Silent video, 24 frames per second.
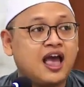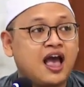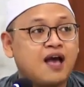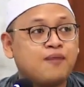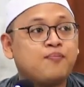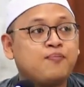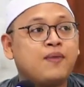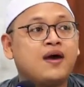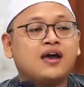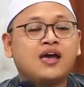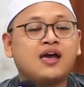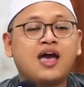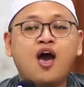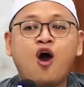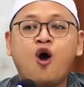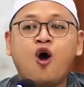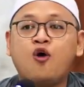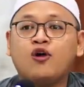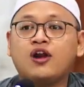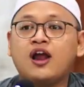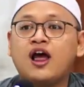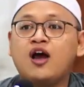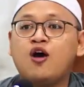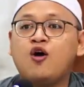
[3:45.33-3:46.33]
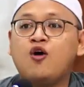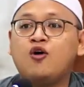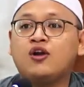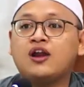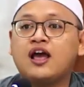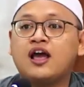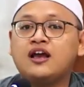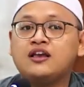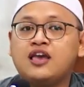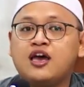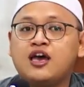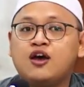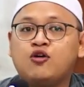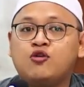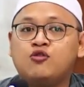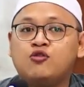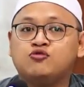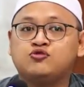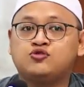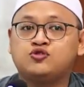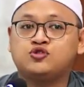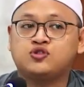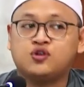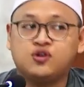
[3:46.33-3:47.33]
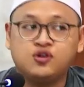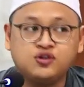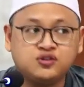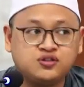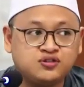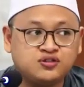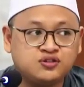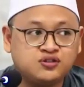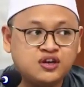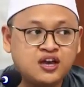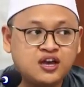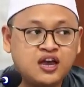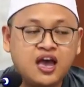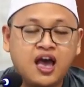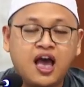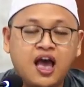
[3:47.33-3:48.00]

apakah orang-orangnya khusus